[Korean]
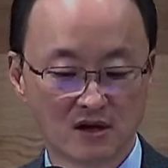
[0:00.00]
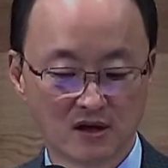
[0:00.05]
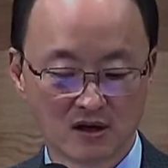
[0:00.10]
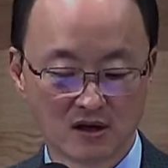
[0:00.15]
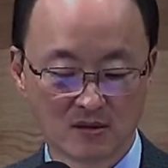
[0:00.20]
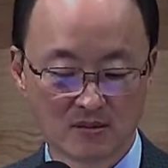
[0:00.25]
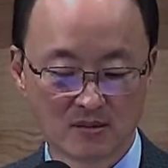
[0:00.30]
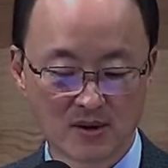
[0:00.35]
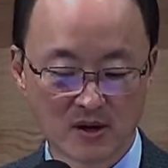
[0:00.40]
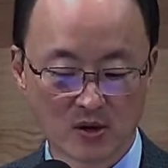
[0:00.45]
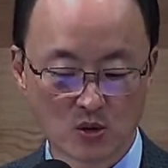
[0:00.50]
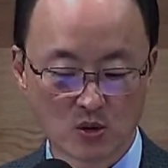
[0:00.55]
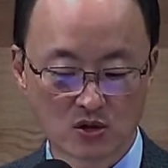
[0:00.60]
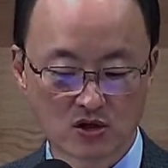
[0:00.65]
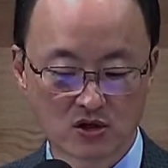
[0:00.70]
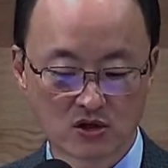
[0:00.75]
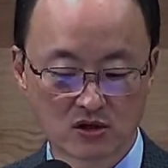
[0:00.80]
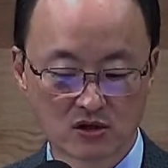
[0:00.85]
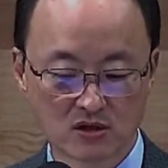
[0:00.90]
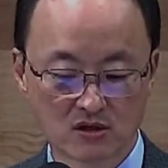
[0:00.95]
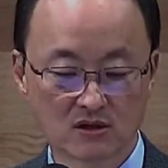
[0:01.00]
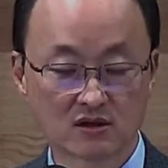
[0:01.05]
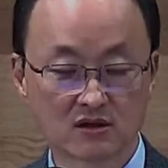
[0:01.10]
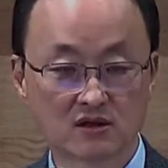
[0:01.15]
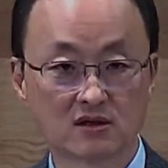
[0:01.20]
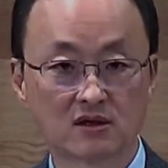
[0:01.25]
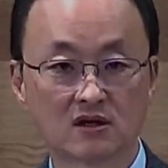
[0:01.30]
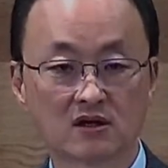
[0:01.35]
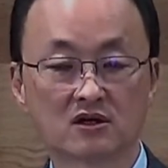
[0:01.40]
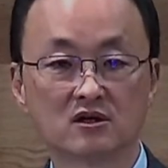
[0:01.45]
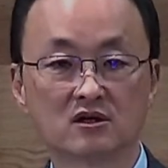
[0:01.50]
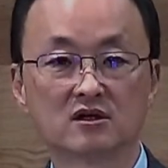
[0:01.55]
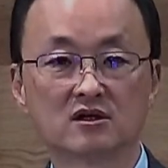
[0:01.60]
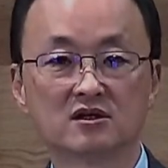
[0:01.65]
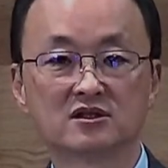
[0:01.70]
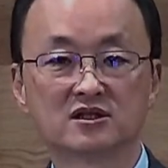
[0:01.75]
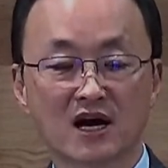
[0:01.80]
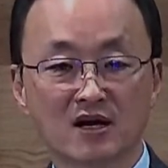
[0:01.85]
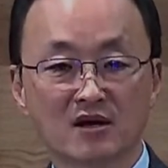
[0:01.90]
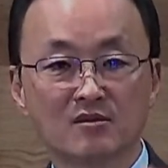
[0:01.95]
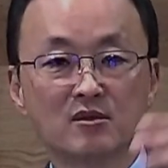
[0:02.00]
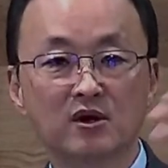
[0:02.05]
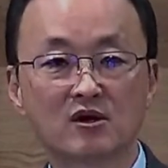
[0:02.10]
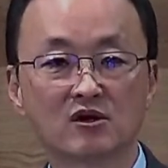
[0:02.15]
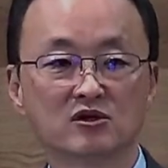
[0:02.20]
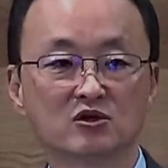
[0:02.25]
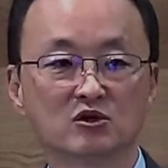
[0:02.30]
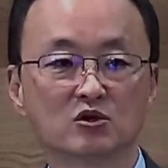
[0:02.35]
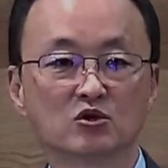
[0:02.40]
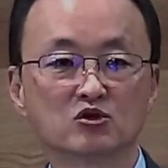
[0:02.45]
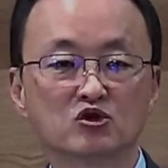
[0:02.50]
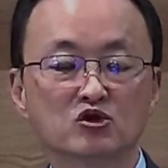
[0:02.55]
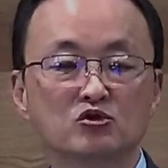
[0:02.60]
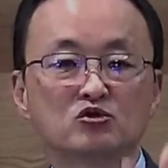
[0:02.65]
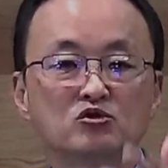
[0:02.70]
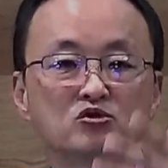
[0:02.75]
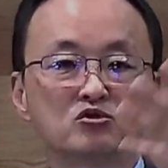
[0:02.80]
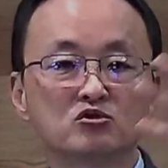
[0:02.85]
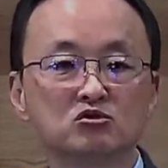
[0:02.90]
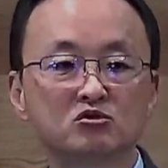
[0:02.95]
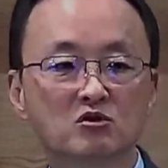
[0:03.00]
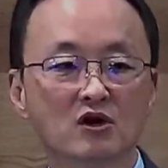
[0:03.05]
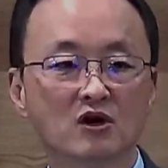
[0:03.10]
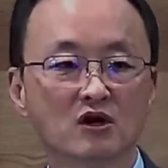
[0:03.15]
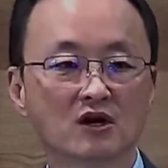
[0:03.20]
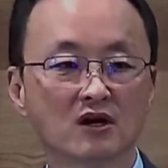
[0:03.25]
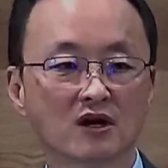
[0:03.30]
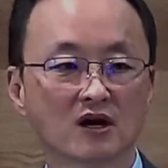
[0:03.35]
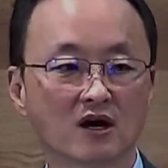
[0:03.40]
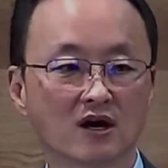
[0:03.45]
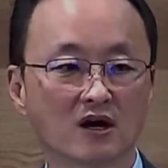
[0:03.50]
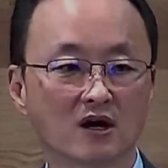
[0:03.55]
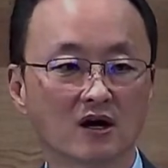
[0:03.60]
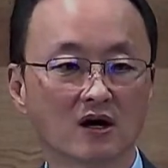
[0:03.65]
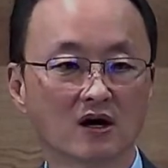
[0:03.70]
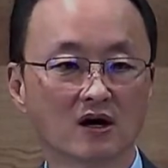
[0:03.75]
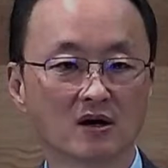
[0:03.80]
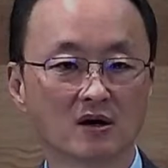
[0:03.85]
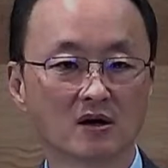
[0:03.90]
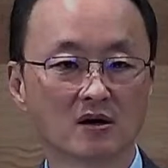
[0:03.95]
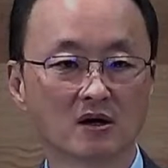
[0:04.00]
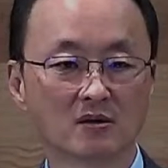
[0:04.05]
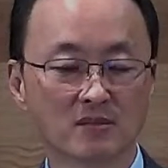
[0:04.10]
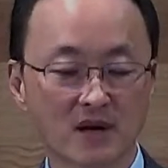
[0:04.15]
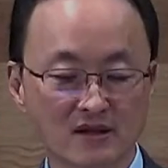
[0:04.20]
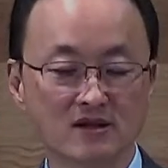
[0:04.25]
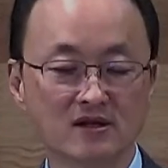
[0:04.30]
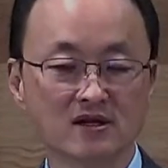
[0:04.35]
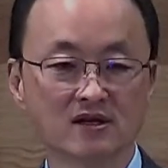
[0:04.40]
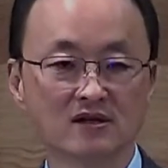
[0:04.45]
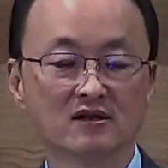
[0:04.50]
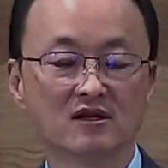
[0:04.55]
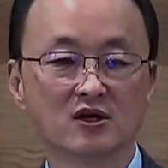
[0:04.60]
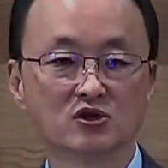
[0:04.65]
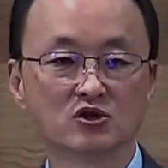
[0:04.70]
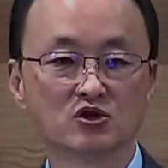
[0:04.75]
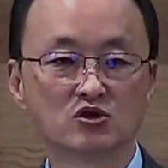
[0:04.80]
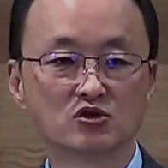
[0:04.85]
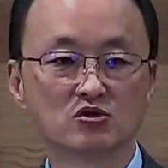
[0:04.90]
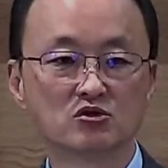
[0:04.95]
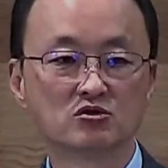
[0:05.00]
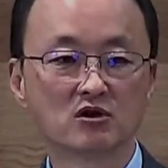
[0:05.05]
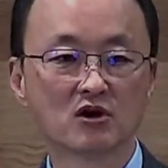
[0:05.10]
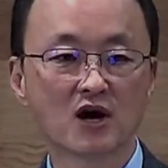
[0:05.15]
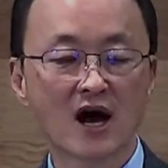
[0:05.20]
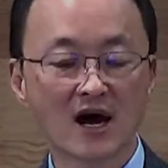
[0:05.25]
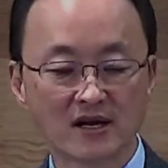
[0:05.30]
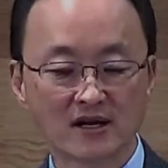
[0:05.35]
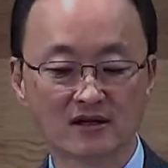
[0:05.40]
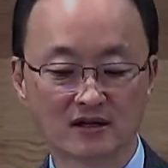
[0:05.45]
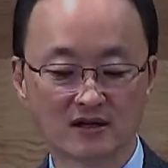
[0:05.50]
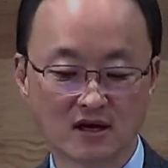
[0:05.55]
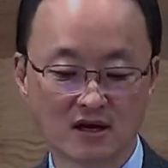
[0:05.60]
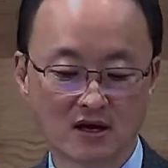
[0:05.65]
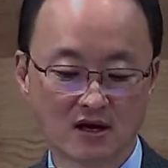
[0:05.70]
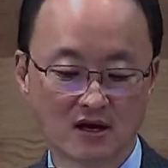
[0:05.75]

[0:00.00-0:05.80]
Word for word: 어, 바로 그, 그 장면을 두고 추수 어, 받는, 추수하는